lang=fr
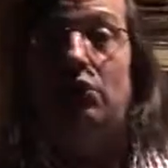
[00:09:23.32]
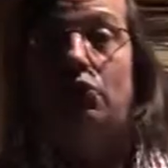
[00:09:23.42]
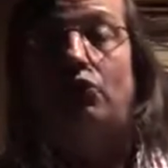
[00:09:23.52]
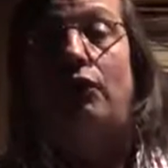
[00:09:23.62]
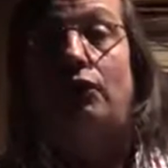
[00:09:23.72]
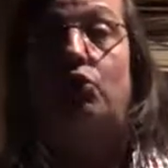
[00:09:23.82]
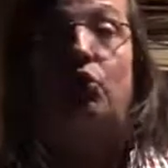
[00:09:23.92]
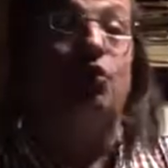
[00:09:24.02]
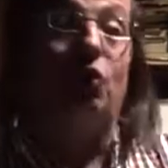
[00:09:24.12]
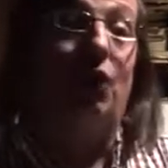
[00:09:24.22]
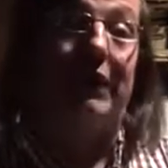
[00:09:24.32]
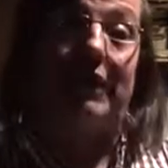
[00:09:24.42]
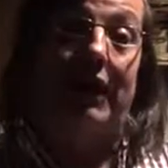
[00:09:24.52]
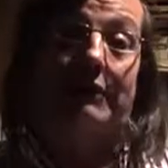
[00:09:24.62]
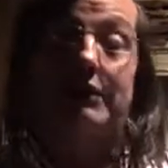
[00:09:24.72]
en donnant votre nom,
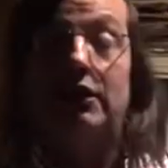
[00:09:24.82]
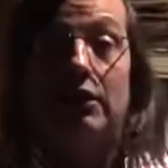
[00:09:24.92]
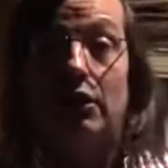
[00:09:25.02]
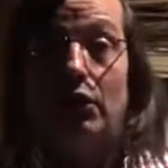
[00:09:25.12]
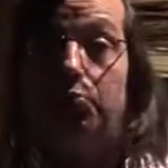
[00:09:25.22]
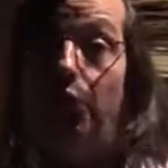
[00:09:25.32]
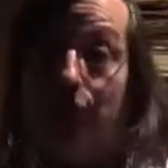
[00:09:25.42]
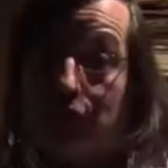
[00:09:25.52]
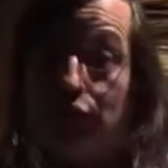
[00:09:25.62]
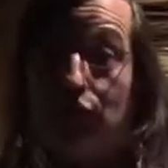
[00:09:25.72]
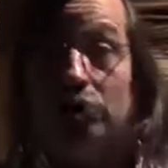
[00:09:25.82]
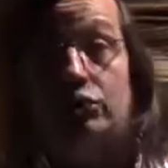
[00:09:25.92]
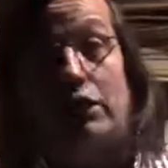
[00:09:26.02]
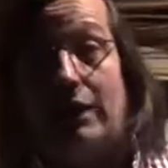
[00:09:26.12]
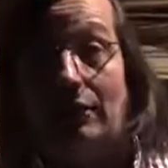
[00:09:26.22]
adresse, profession, s'il y a